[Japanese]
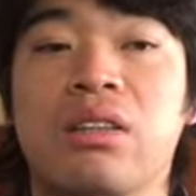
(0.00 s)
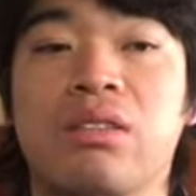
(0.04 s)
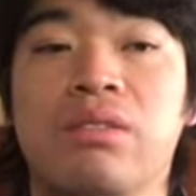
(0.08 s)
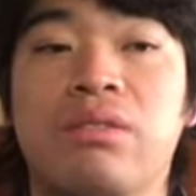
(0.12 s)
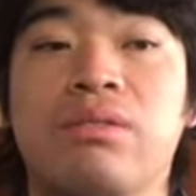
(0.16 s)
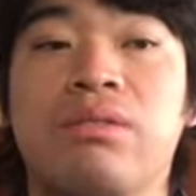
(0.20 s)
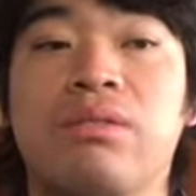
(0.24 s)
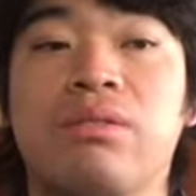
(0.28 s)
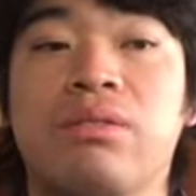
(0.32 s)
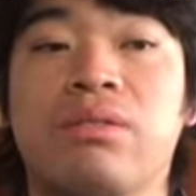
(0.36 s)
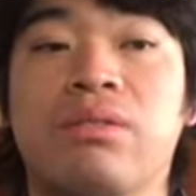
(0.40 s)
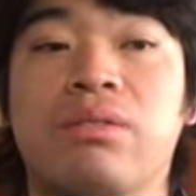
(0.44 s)
う
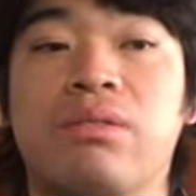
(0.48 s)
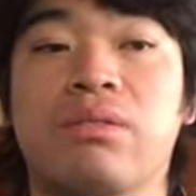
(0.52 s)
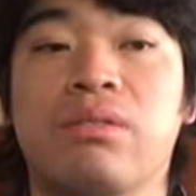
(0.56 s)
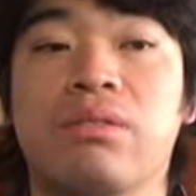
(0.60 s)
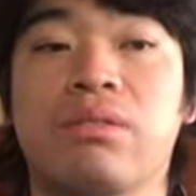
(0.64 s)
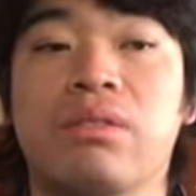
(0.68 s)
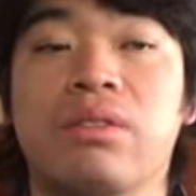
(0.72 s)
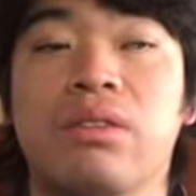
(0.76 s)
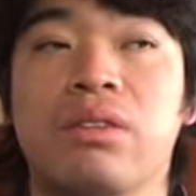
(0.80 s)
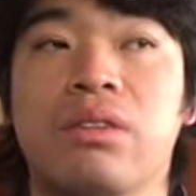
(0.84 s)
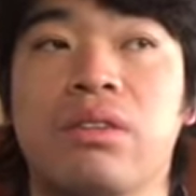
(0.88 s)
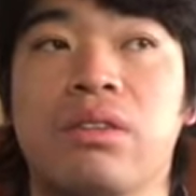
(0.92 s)
ん。
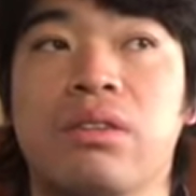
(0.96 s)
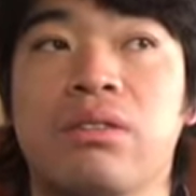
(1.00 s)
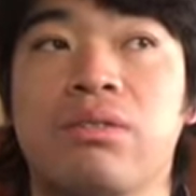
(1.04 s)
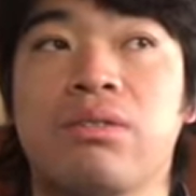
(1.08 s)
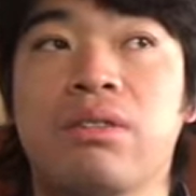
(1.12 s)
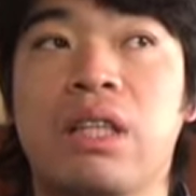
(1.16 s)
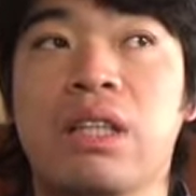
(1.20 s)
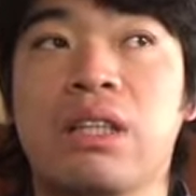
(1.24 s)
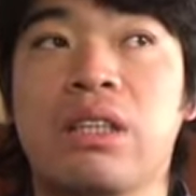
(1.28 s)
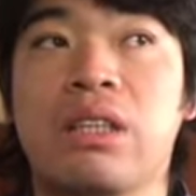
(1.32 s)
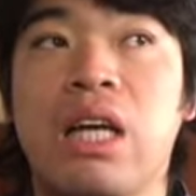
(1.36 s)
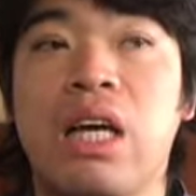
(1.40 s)

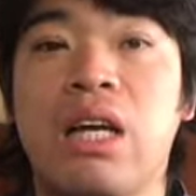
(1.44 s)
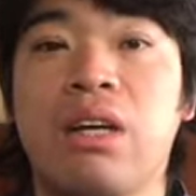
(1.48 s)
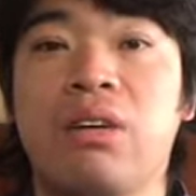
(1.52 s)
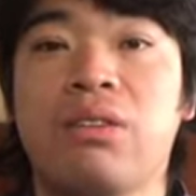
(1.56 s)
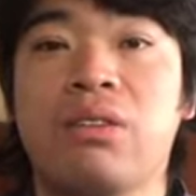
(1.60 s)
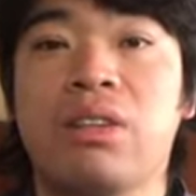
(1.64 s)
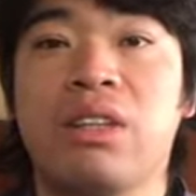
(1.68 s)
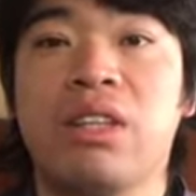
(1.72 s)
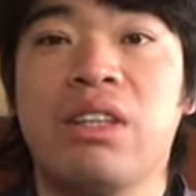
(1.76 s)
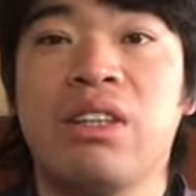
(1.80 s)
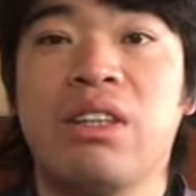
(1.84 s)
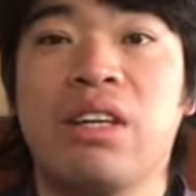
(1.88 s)
まあ最
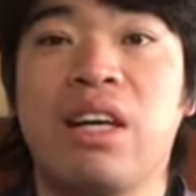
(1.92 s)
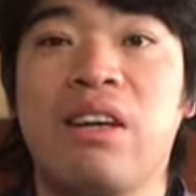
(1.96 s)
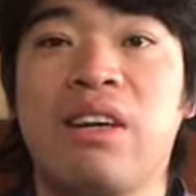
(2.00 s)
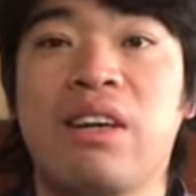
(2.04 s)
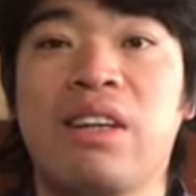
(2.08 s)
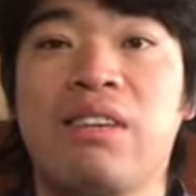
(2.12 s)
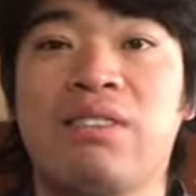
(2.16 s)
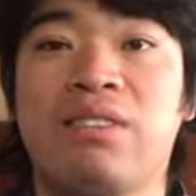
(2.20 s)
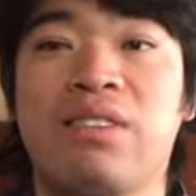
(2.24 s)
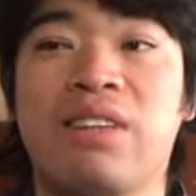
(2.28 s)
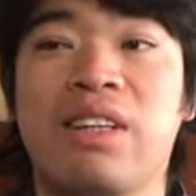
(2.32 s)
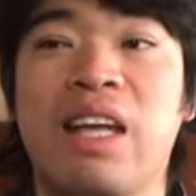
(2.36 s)
後に行け、
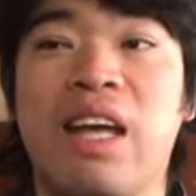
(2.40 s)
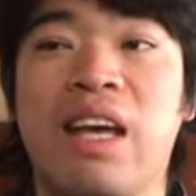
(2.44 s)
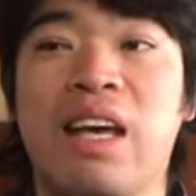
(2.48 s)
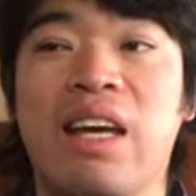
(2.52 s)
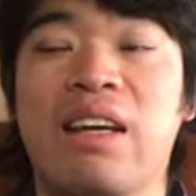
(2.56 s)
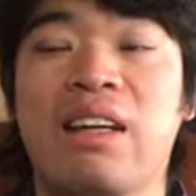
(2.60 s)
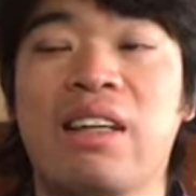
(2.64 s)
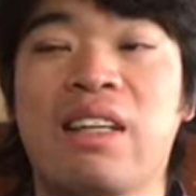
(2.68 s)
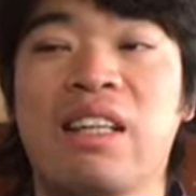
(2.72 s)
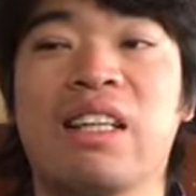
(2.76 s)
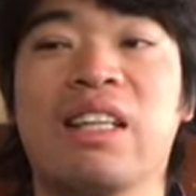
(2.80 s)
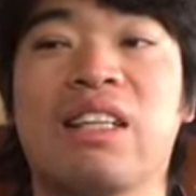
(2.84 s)
ね、
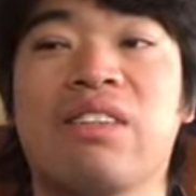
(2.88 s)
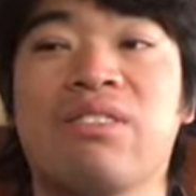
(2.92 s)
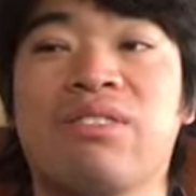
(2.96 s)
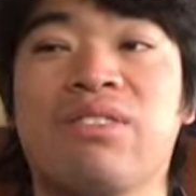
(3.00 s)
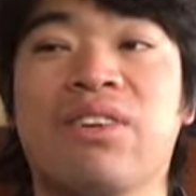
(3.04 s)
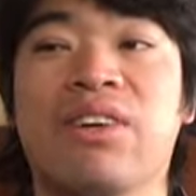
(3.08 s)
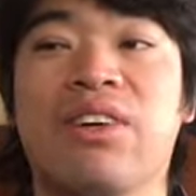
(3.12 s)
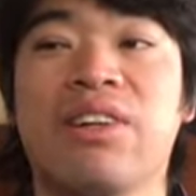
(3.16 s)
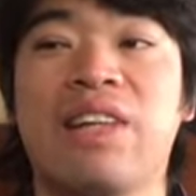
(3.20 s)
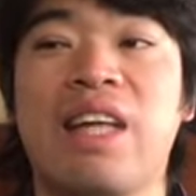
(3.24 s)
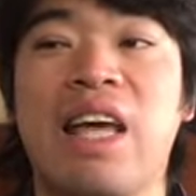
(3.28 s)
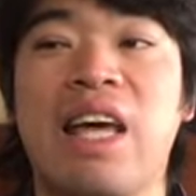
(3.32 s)
うん、
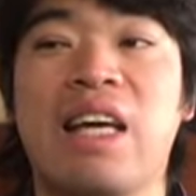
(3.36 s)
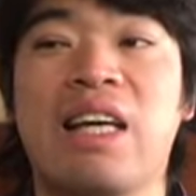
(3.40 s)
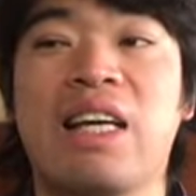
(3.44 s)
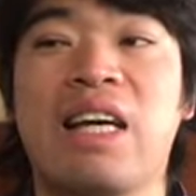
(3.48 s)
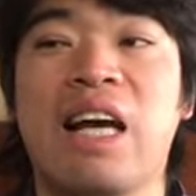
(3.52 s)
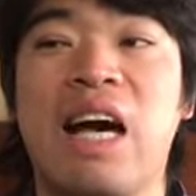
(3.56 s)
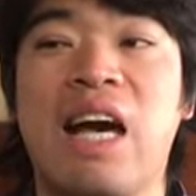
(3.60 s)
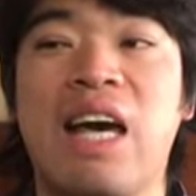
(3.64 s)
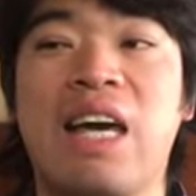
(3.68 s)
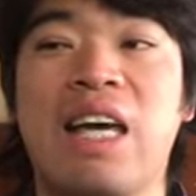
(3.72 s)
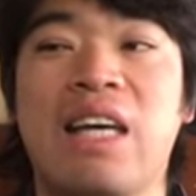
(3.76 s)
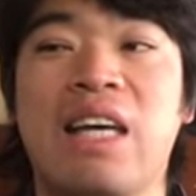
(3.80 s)
忘年
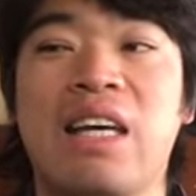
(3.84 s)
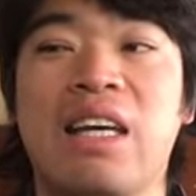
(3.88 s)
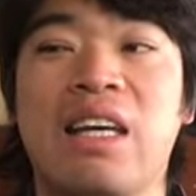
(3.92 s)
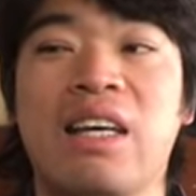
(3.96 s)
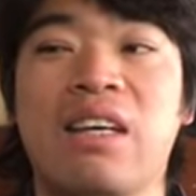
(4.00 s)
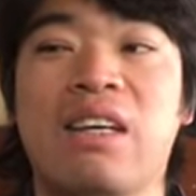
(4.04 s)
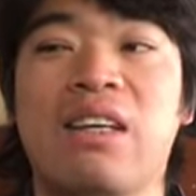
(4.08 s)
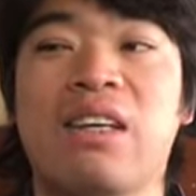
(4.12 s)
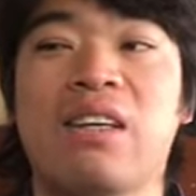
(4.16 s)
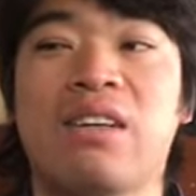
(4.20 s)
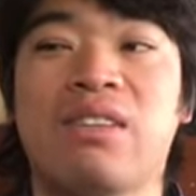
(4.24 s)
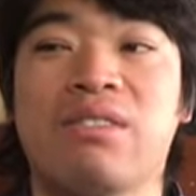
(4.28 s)
会。
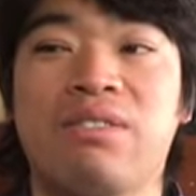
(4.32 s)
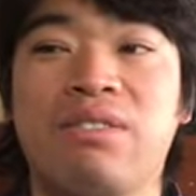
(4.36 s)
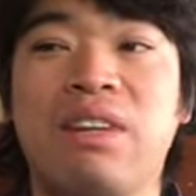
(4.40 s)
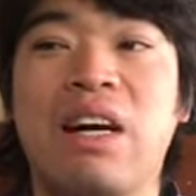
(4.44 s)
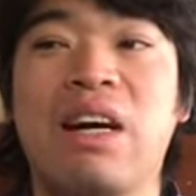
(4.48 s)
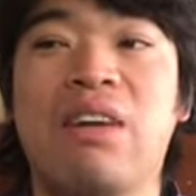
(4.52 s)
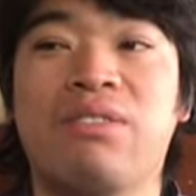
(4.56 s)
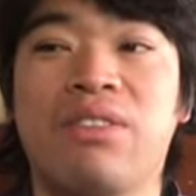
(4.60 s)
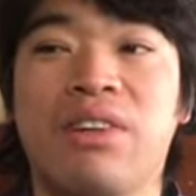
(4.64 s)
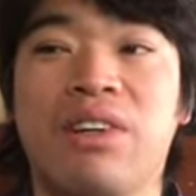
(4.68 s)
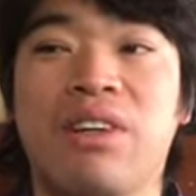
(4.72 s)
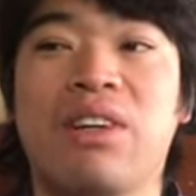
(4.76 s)

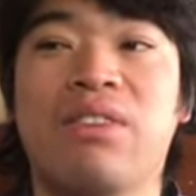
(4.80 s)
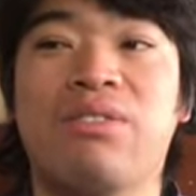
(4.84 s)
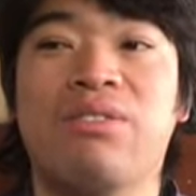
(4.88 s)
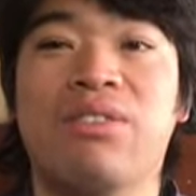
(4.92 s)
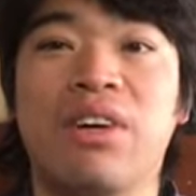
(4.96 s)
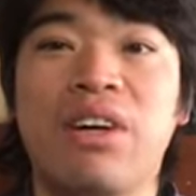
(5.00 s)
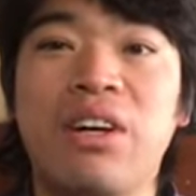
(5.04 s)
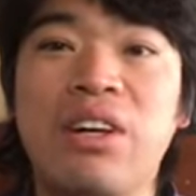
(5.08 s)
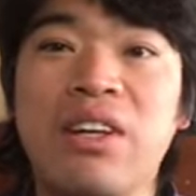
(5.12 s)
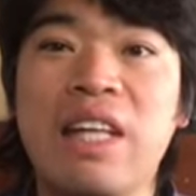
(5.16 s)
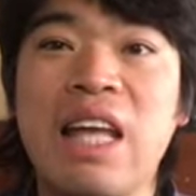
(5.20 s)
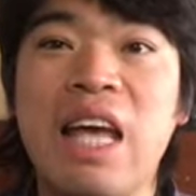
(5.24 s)
まあもう
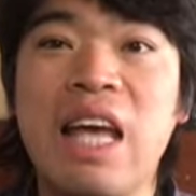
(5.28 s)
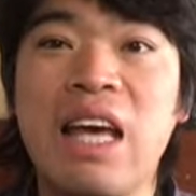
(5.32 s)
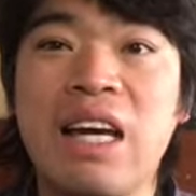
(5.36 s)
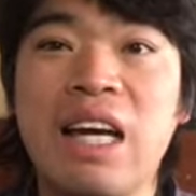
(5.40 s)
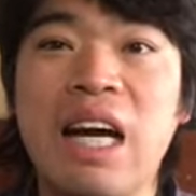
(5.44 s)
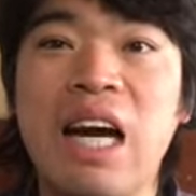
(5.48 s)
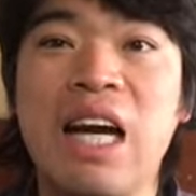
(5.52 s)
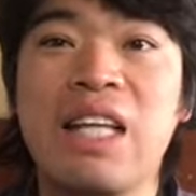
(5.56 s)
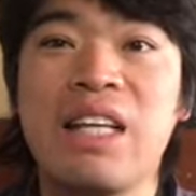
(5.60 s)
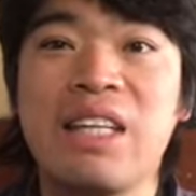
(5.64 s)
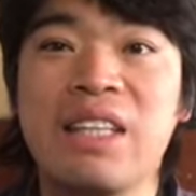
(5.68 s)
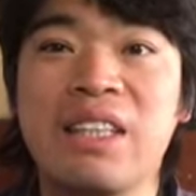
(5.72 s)
忘年
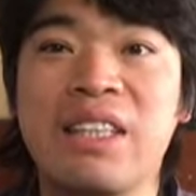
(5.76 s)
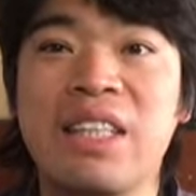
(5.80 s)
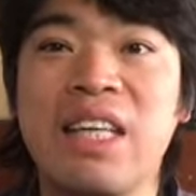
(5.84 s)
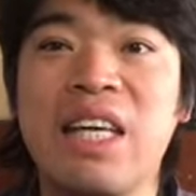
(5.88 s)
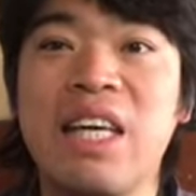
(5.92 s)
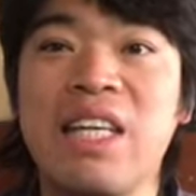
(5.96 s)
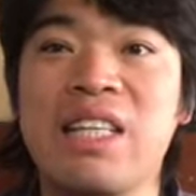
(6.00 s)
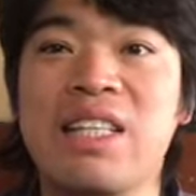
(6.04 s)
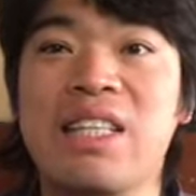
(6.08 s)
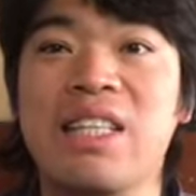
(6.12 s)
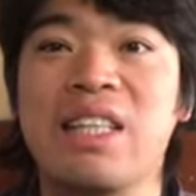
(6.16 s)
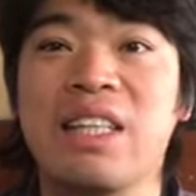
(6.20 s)
会の
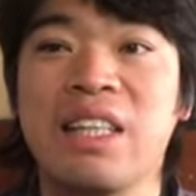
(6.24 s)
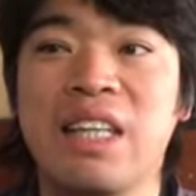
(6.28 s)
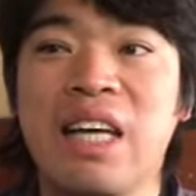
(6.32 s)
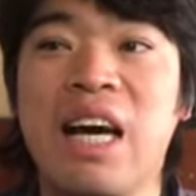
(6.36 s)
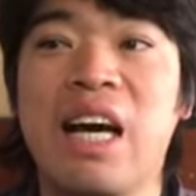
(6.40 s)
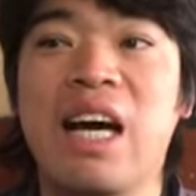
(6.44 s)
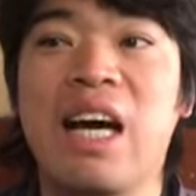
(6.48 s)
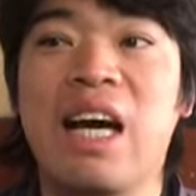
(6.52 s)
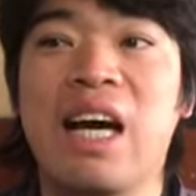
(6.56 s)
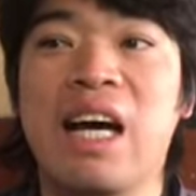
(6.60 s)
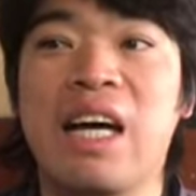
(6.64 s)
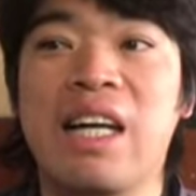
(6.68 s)
シーズン
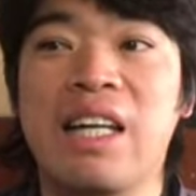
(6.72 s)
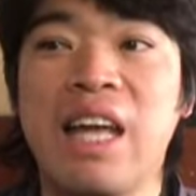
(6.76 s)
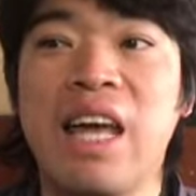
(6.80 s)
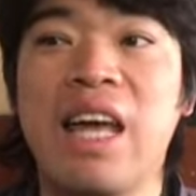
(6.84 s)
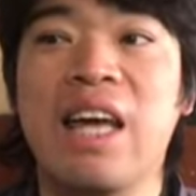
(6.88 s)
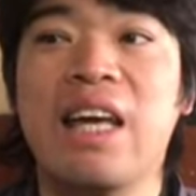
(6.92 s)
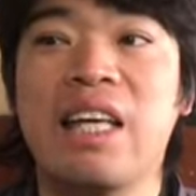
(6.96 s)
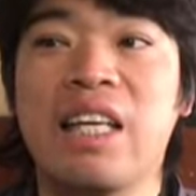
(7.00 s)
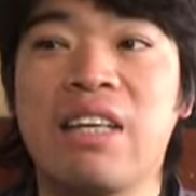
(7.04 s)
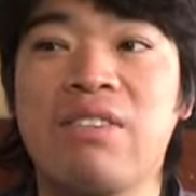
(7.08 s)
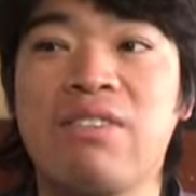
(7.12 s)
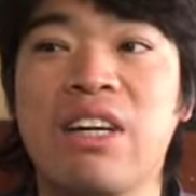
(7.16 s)
が
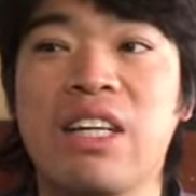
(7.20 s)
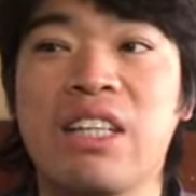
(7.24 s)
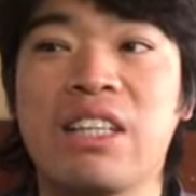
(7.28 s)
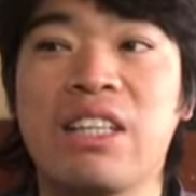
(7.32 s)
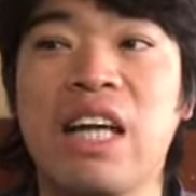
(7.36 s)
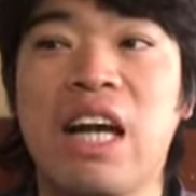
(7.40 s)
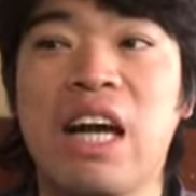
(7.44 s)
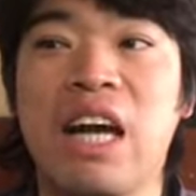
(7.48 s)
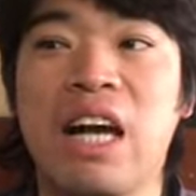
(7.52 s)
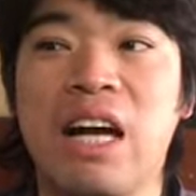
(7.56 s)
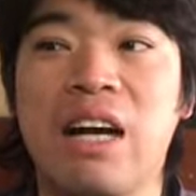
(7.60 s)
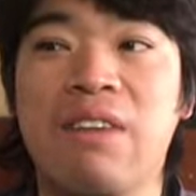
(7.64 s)
ね、来まし
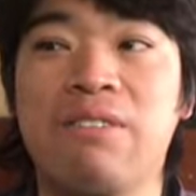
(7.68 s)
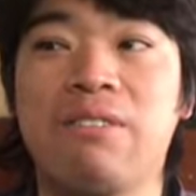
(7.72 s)
た